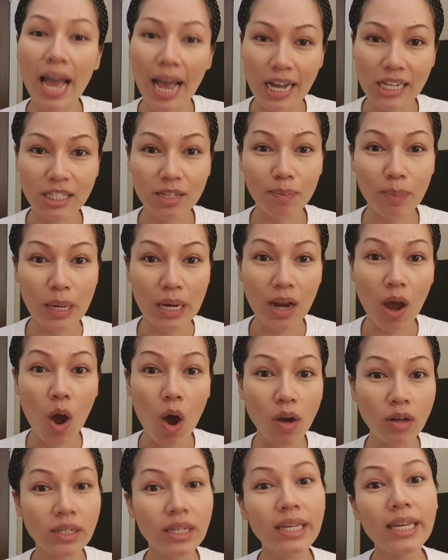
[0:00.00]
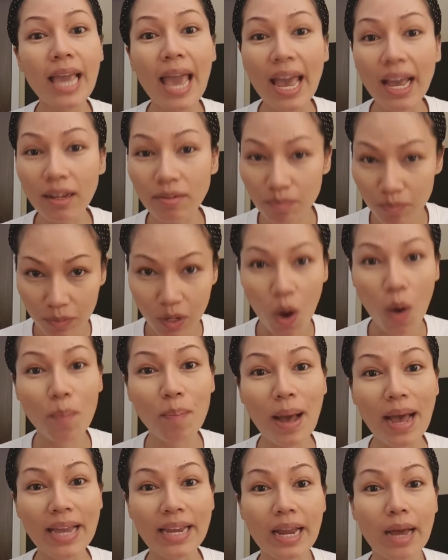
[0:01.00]
อาจจะเป็นห้องที่แยกออก
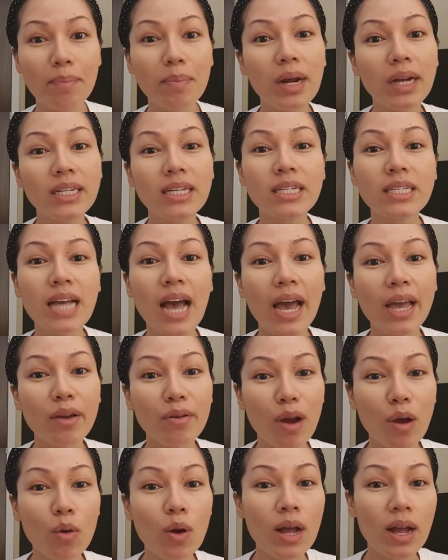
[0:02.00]
ไปนะเพื่อที่จะให้เรา